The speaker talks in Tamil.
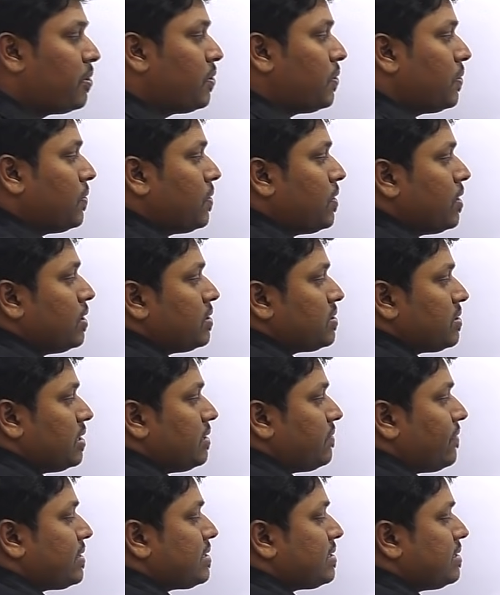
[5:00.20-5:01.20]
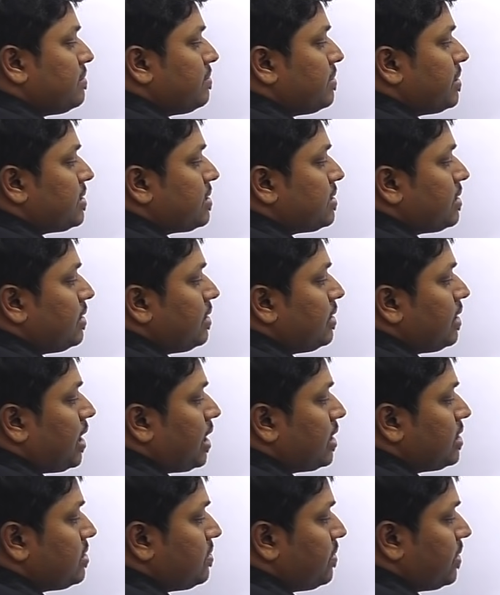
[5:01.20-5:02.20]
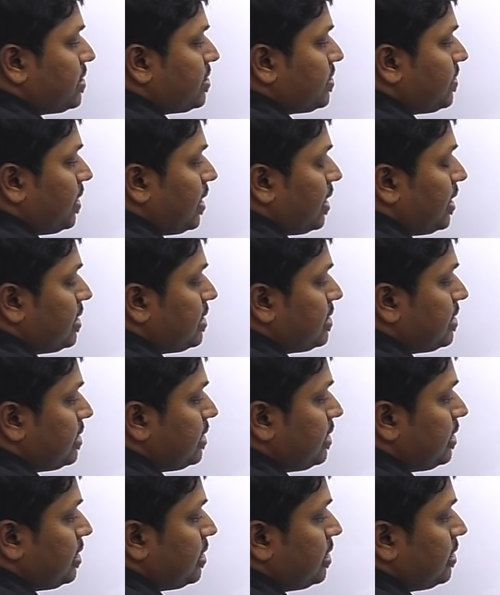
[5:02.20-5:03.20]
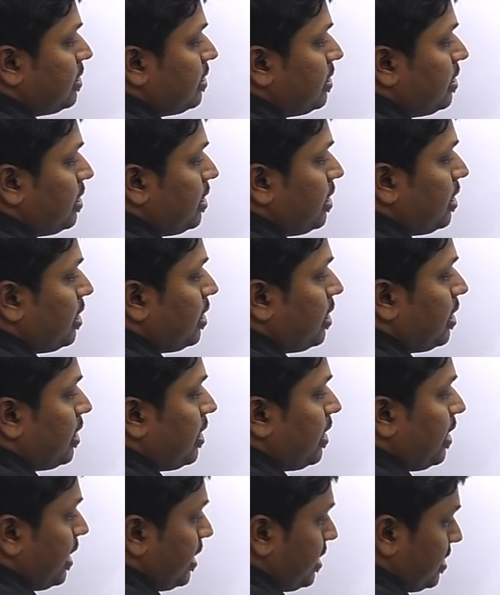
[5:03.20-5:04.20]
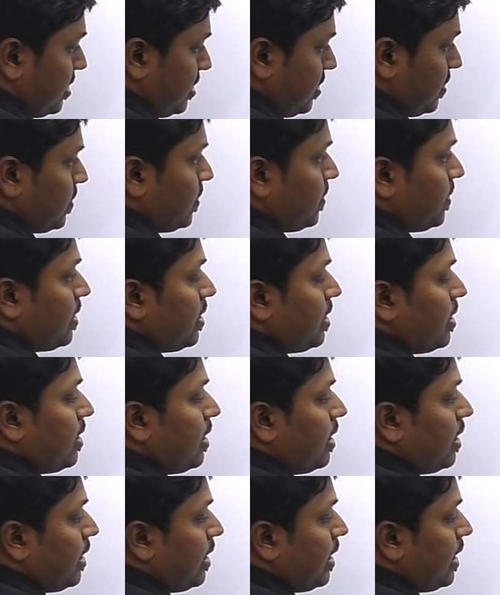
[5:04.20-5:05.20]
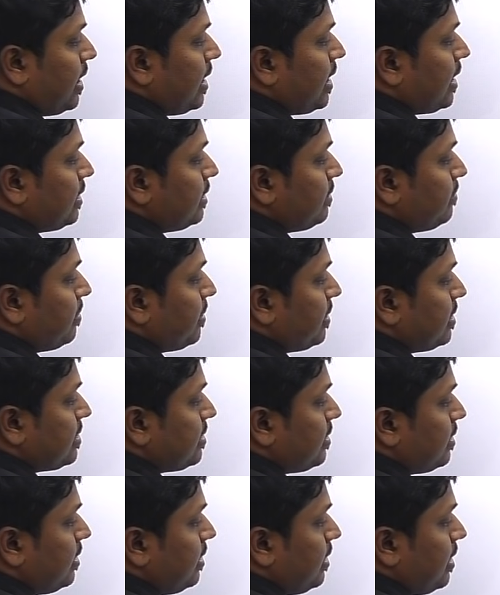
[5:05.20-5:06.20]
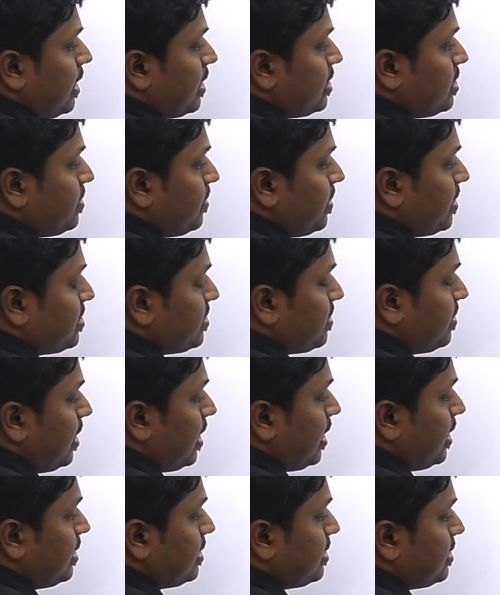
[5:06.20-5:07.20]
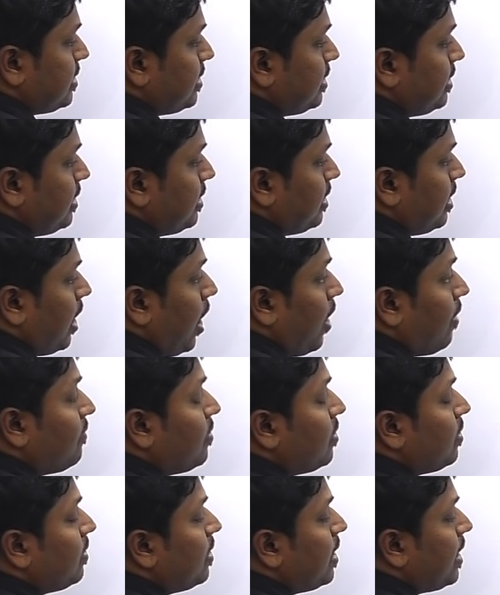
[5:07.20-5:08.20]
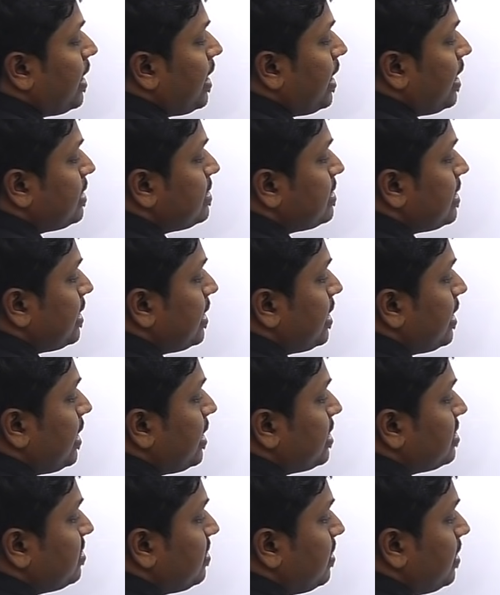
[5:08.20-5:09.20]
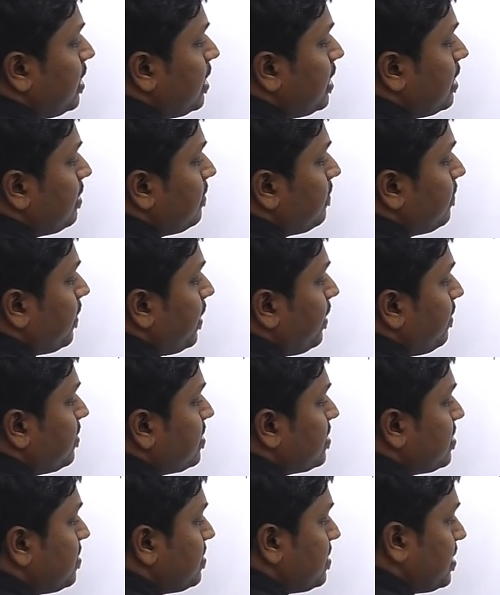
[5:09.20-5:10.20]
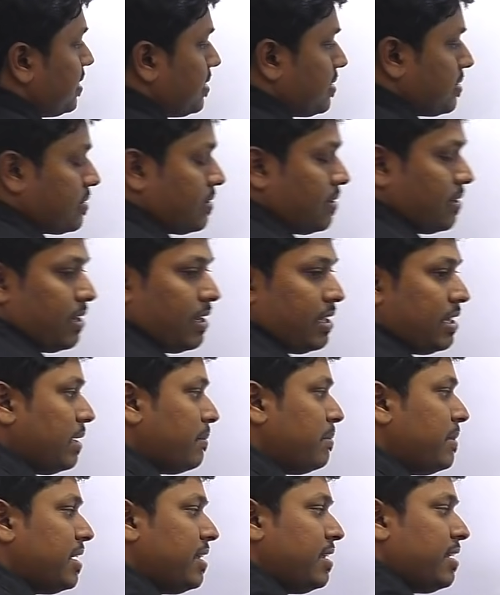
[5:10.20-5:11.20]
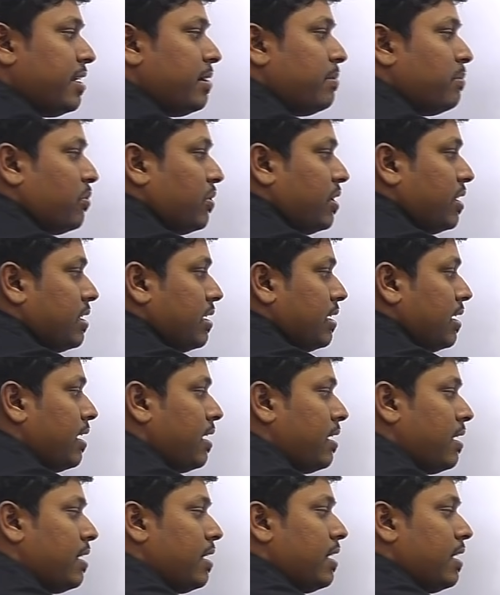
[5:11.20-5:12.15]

பண்ணும் ஸோ இந்த ஃபஸ்ட்டு பர்சன் அஞ்சு வருஷம் கழித்து ரேஷியோ ரெண்டாவது பர்சன் அஞ்சு வருஷம் கழித்து அவங்களோட ஏஜ் என்ன ரேஷியோவில் இருக்குது ஃபைவ் இஸ் டூ சிக்ஸ் இது எப்படி எழுதுனேன்னு புரியுது இல்லையா